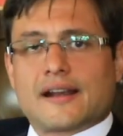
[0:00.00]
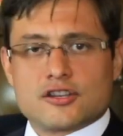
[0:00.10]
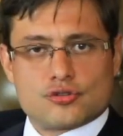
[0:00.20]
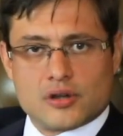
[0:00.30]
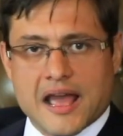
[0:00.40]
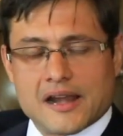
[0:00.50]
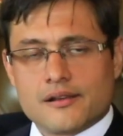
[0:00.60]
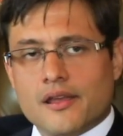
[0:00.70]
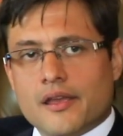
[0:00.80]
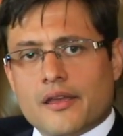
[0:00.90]

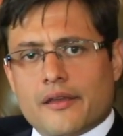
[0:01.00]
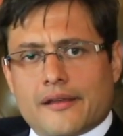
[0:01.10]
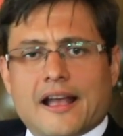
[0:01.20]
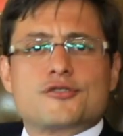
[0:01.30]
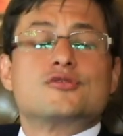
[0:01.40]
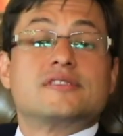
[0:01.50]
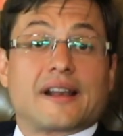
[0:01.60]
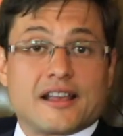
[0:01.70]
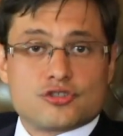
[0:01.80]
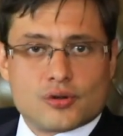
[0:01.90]
internacional, casos
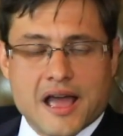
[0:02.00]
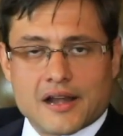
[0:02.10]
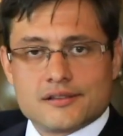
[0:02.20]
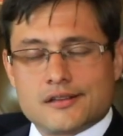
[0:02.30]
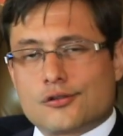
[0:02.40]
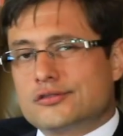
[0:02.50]
internacionales,